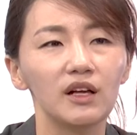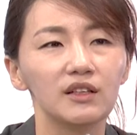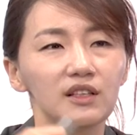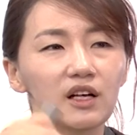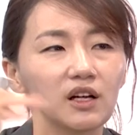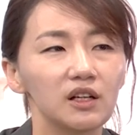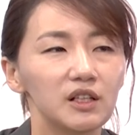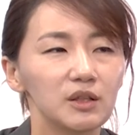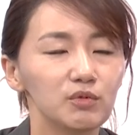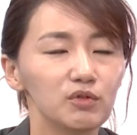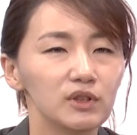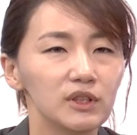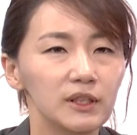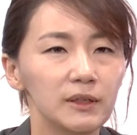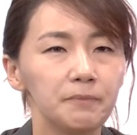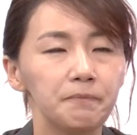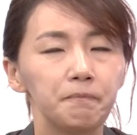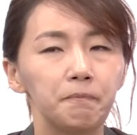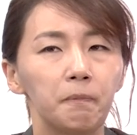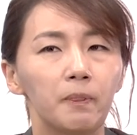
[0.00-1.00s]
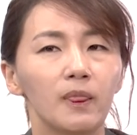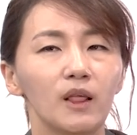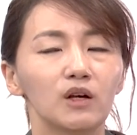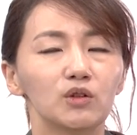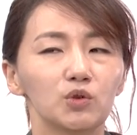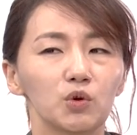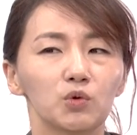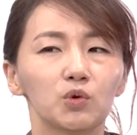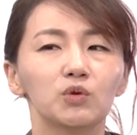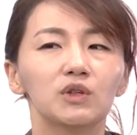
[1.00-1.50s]
이 사람, 이분이
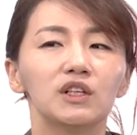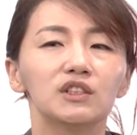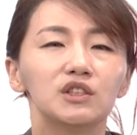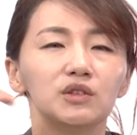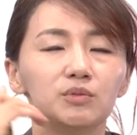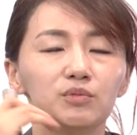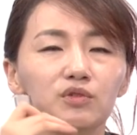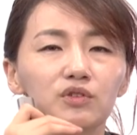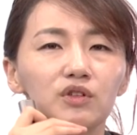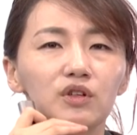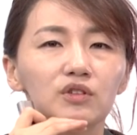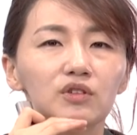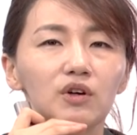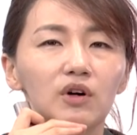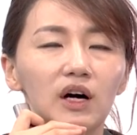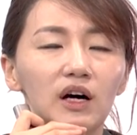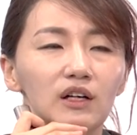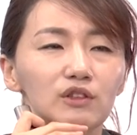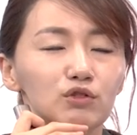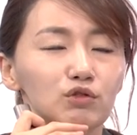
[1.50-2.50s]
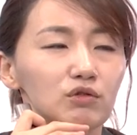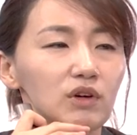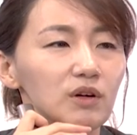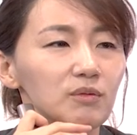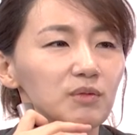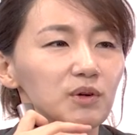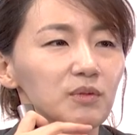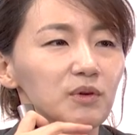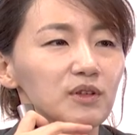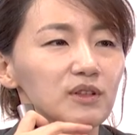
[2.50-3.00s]
종로 사시는 분이어서 아
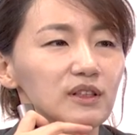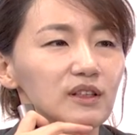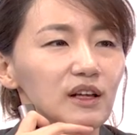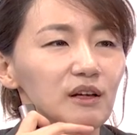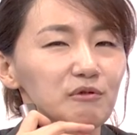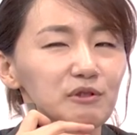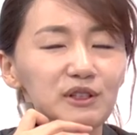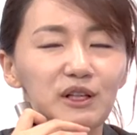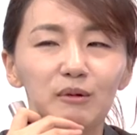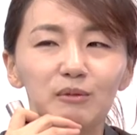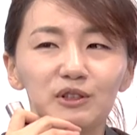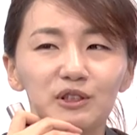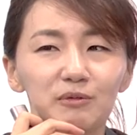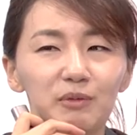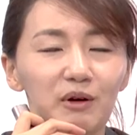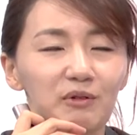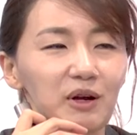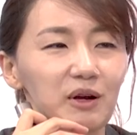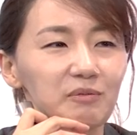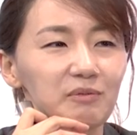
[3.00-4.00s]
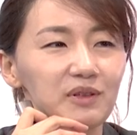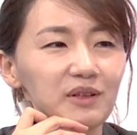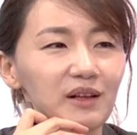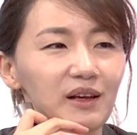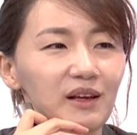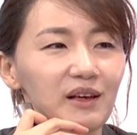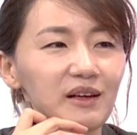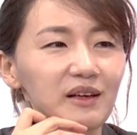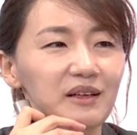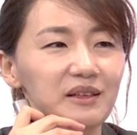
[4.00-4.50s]
중앙법원이네, 우리 사무실 바로 앞이네.
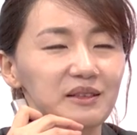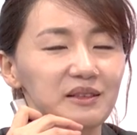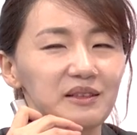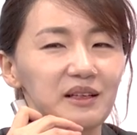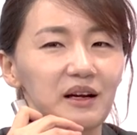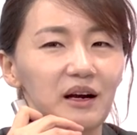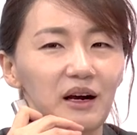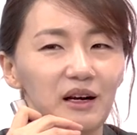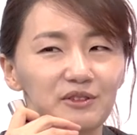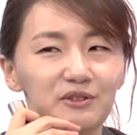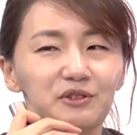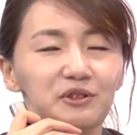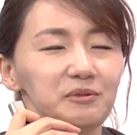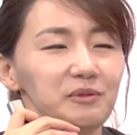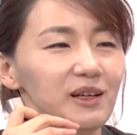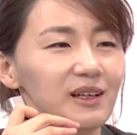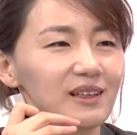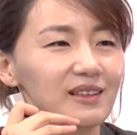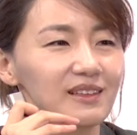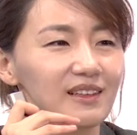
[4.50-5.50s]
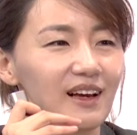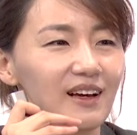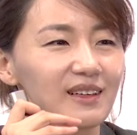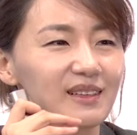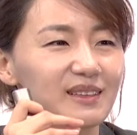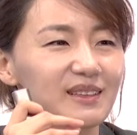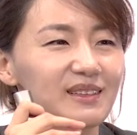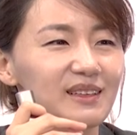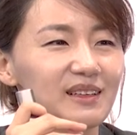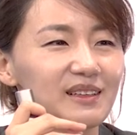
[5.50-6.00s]
그래서 제가 아 수임해야겠다 이렇게
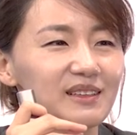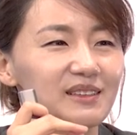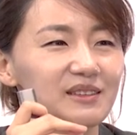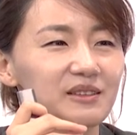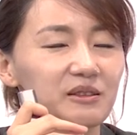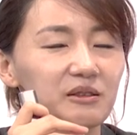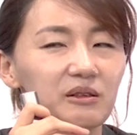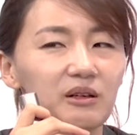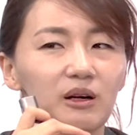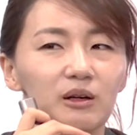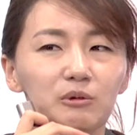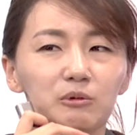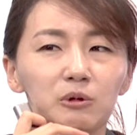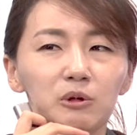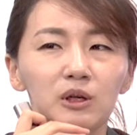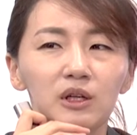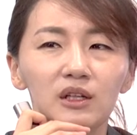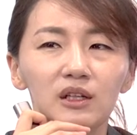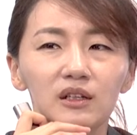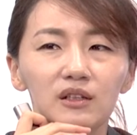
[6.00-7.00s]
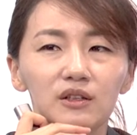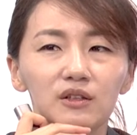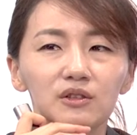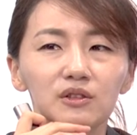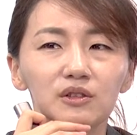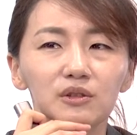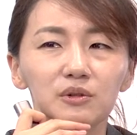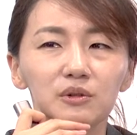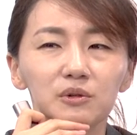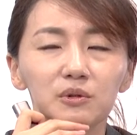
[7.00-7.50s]
생각을 했죠. 그래갖고 그런
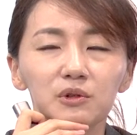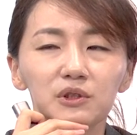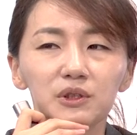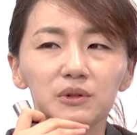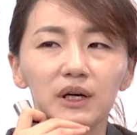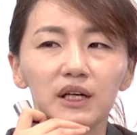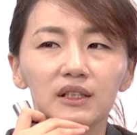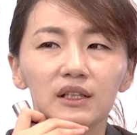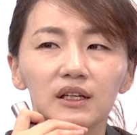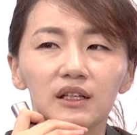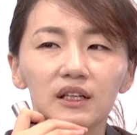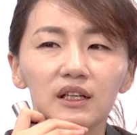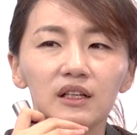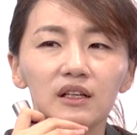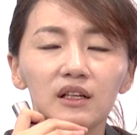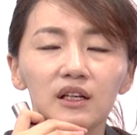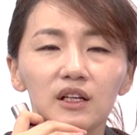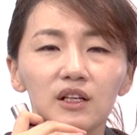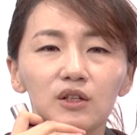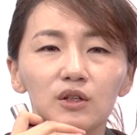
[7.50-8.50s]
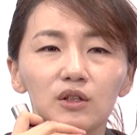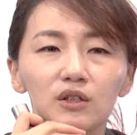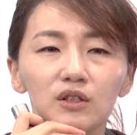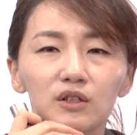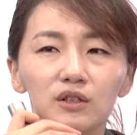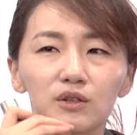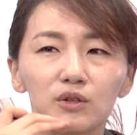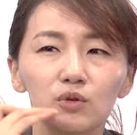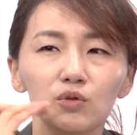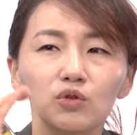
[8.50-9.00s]
식으로 토지 관할이
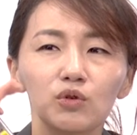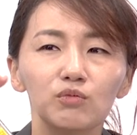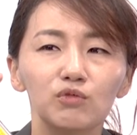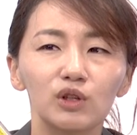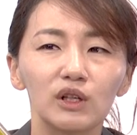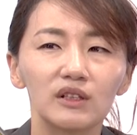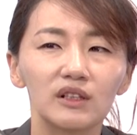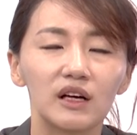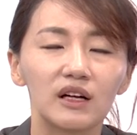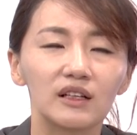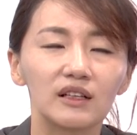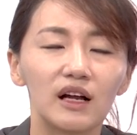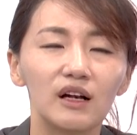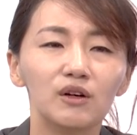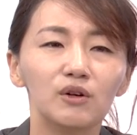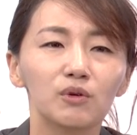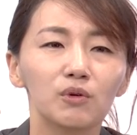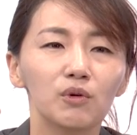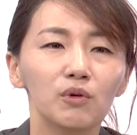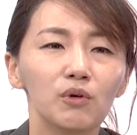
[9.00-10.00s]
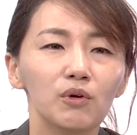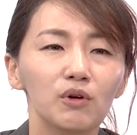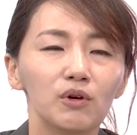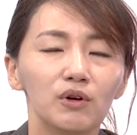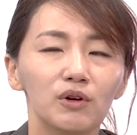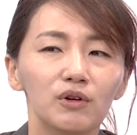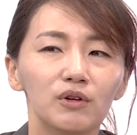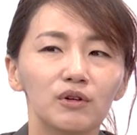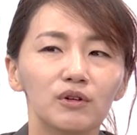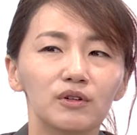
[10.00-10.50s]
그 소송물에 따라 다르고,
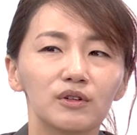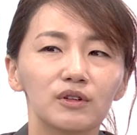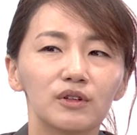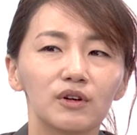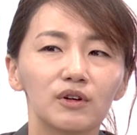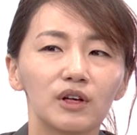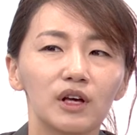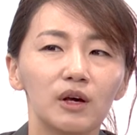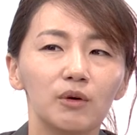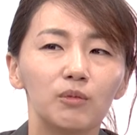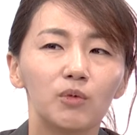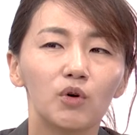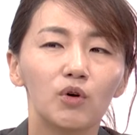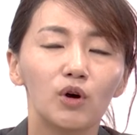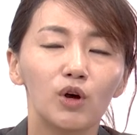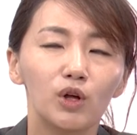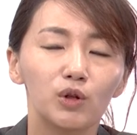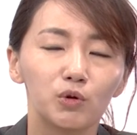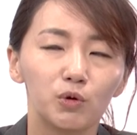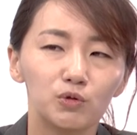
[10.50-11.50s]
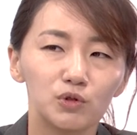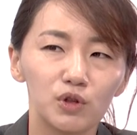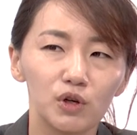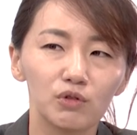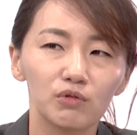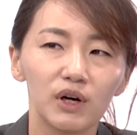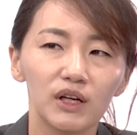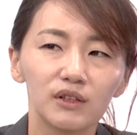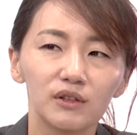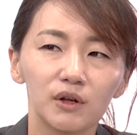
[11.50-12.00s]
어, 그렇게 뭐 돈
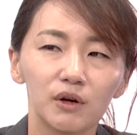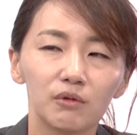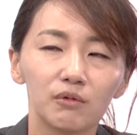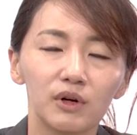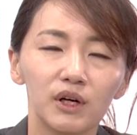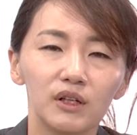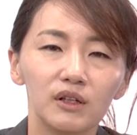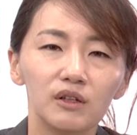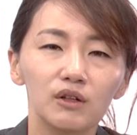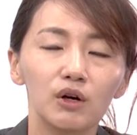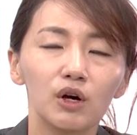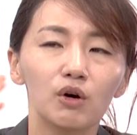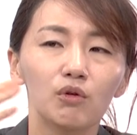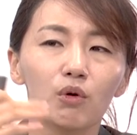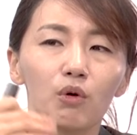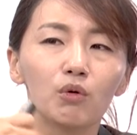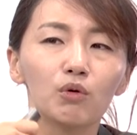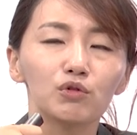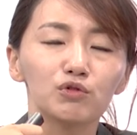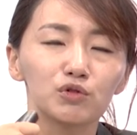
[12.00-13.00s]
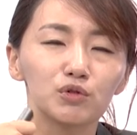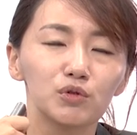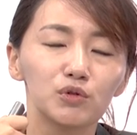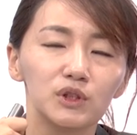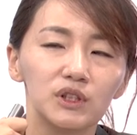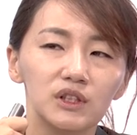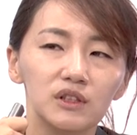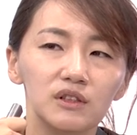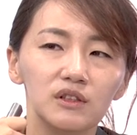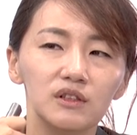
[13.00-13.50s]
청구하는 경우에는 원고
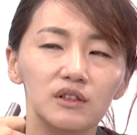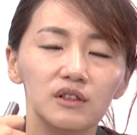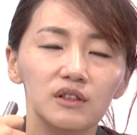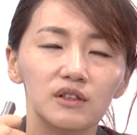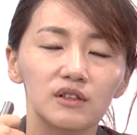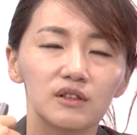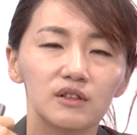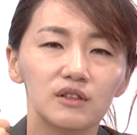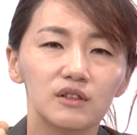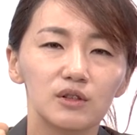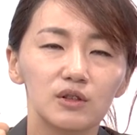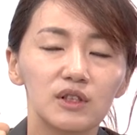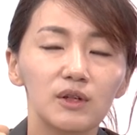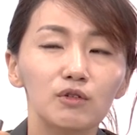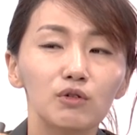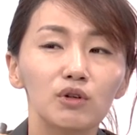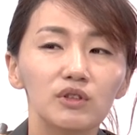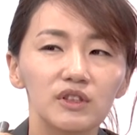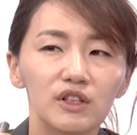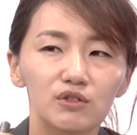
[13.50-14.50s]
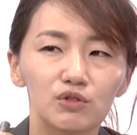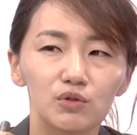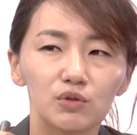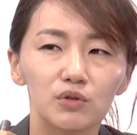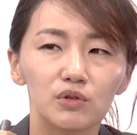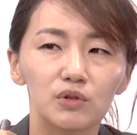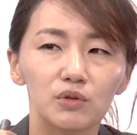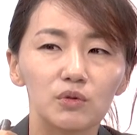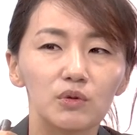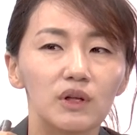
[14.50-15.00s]
주소지, 그 채권자의
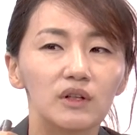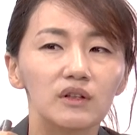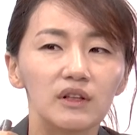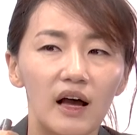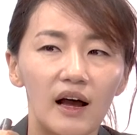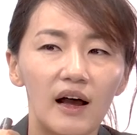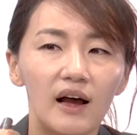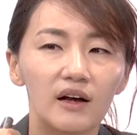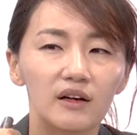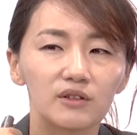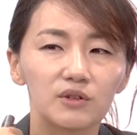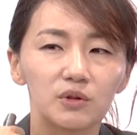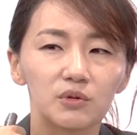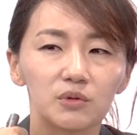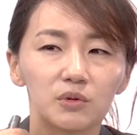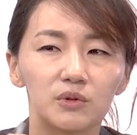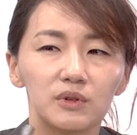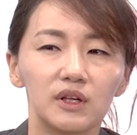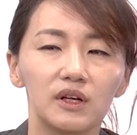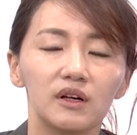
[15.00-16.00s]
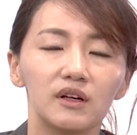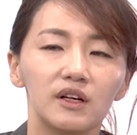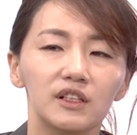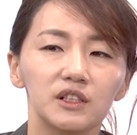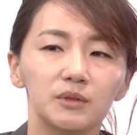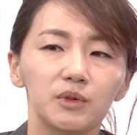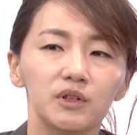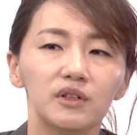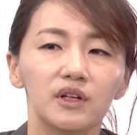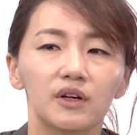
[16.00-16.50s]
주소지도 된다, 그 정도로
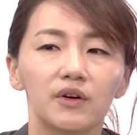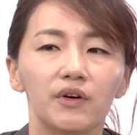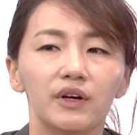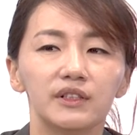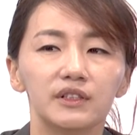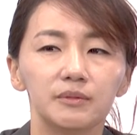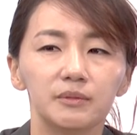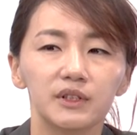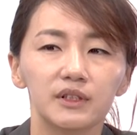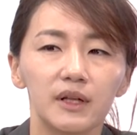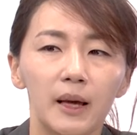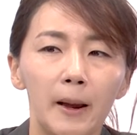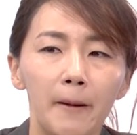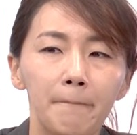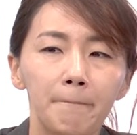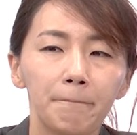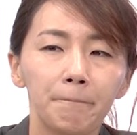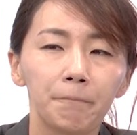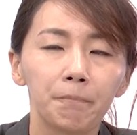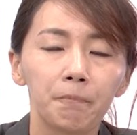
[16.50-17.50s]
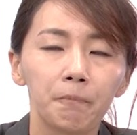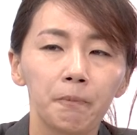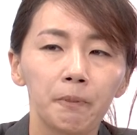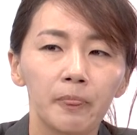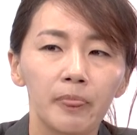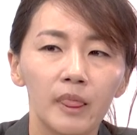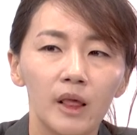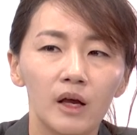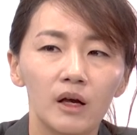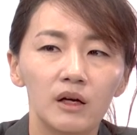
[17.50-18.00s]
생각하시면 될 것 같습니다.
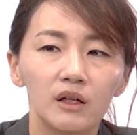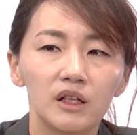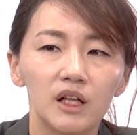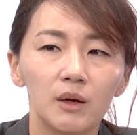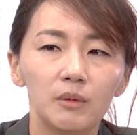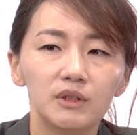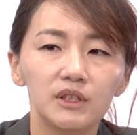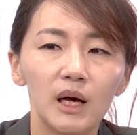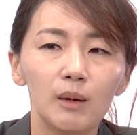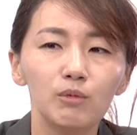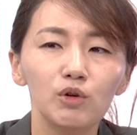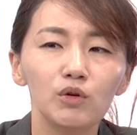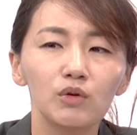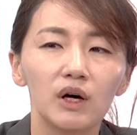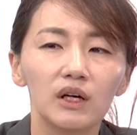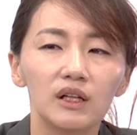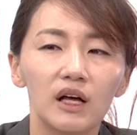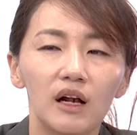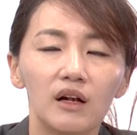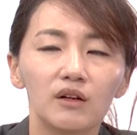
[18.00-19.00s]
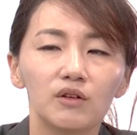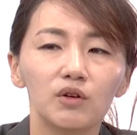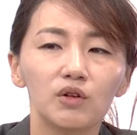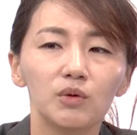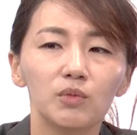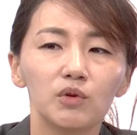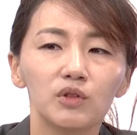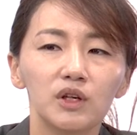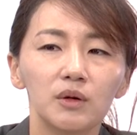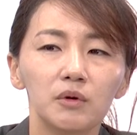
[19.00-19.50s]
그다음에 사물관할, 이거는
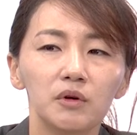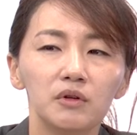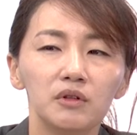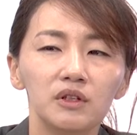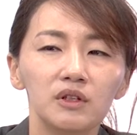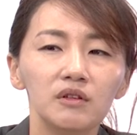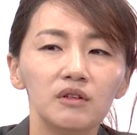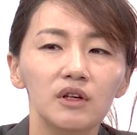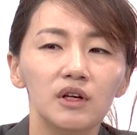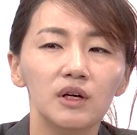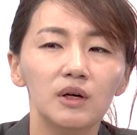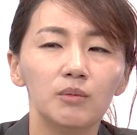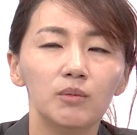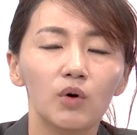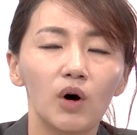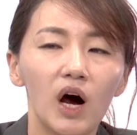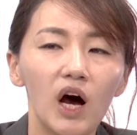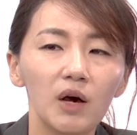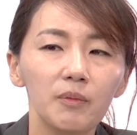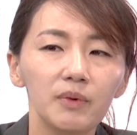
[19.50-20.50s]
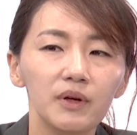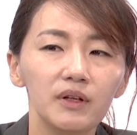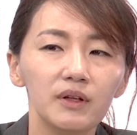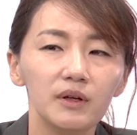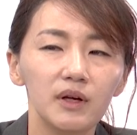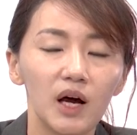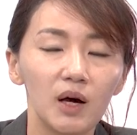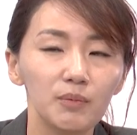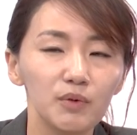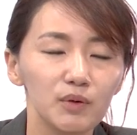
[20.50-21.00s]
뭐냐면은 뭐 합의
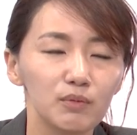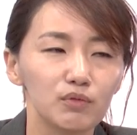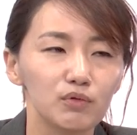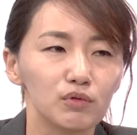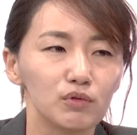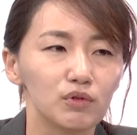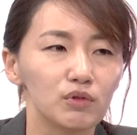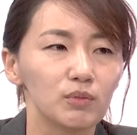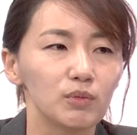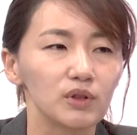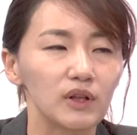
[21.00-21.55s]
합의부, 뭐